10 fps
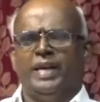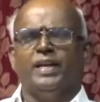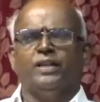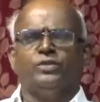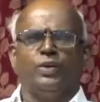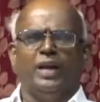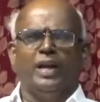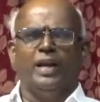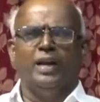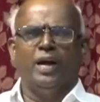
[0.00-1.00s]
என்று
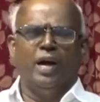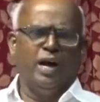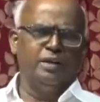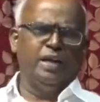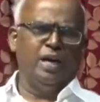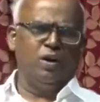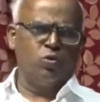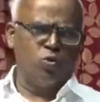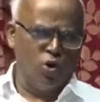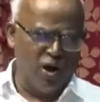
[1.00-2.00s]
சொல்லி அதிக
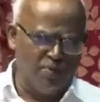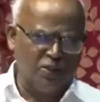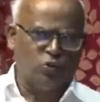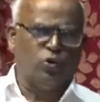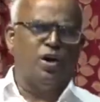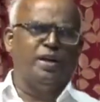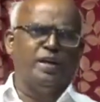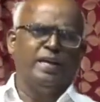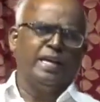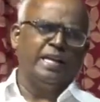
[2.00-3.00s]
கோபத்தோடு
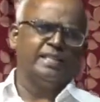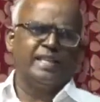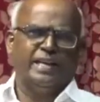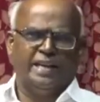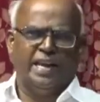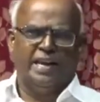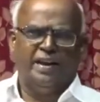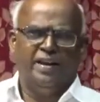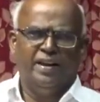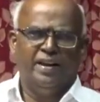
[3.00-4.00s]
என்ன செய்கிறானா
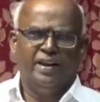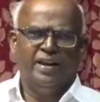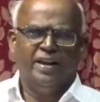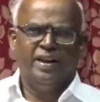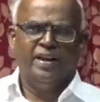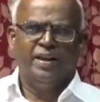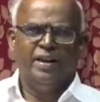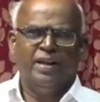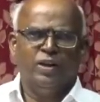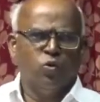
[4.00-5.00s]

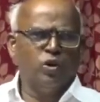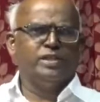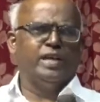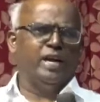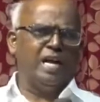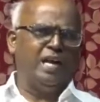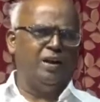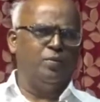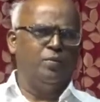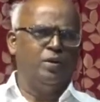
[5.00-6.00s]
கொஞ்ச
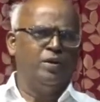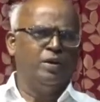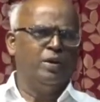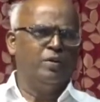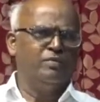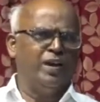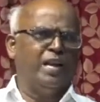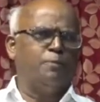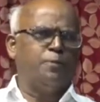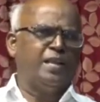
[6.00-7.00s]
காலம்
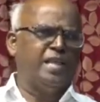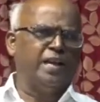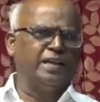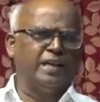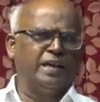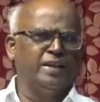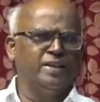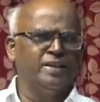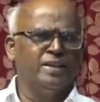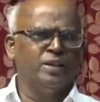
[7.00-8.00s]
வேலை பெரிதா இருக்கு
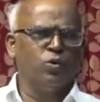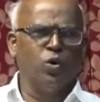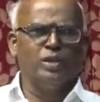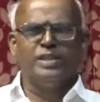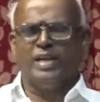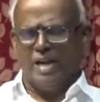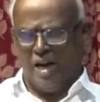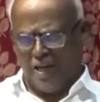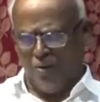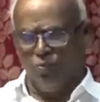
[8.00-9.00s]
கொஞ்ச
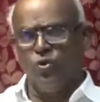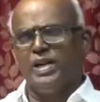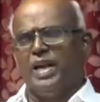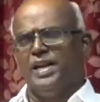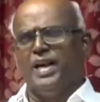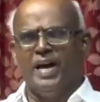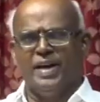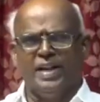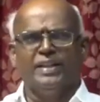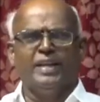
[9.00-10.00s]
காலம் உண்டென்று
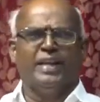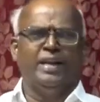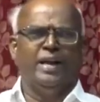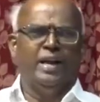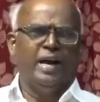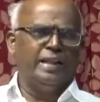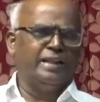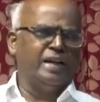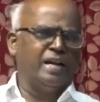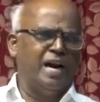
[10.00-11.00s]
அறிந்து
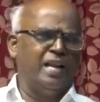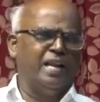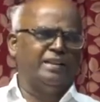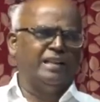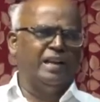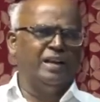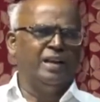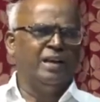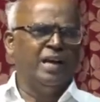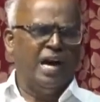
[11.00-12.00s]
அந்த காலத்தில்
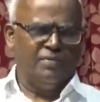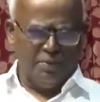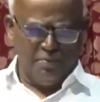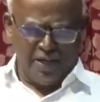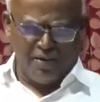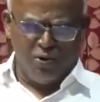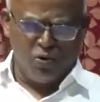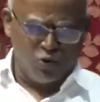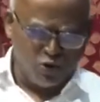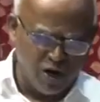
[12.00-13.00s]
அவன்
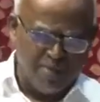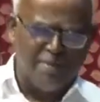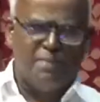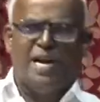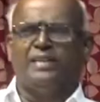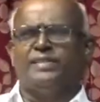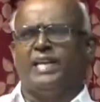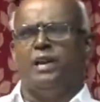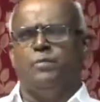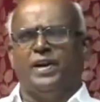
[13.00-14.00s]
மிகவும் கோபமாய்
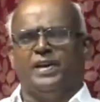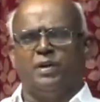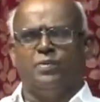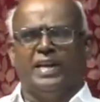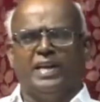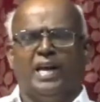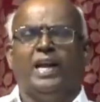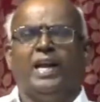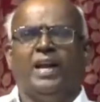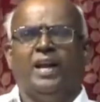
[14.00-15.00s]

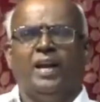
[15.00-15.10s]
செயல்படுகிறபடினாலே